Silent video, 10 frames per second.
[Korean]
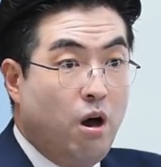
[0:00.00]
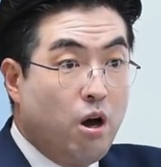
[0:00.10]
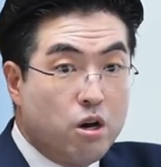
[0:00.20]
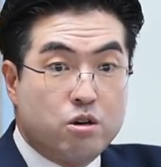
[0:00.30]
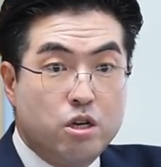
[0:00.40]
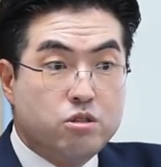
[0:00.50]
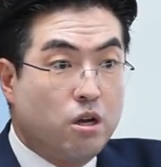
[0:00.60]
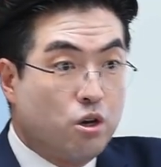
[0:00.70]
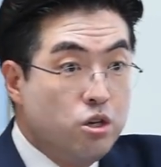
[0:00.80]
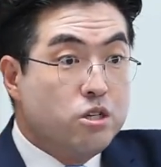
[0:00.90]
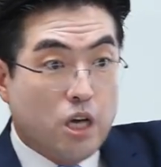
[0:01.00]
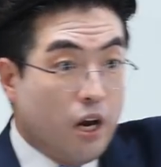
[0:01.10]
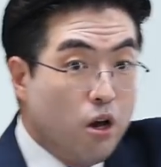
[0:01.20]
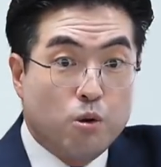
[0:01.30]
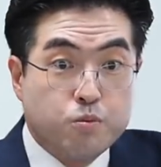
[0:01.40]
아까 그랬잖아 그런
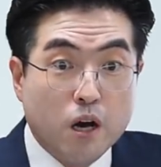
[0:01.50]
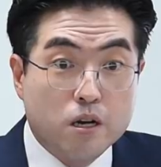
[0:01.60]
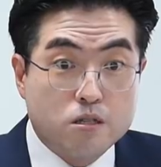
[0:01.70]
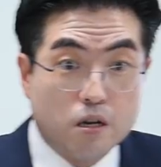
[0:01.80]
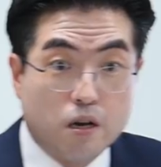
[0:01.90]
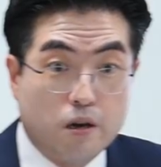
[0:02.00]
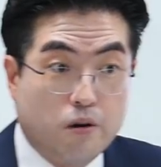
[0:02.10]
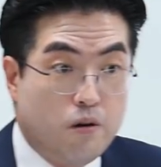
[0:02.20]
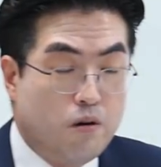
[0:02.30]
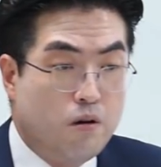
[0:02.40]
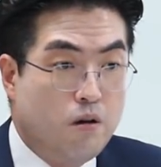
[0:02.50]
사례가 없다 그랬잖아요.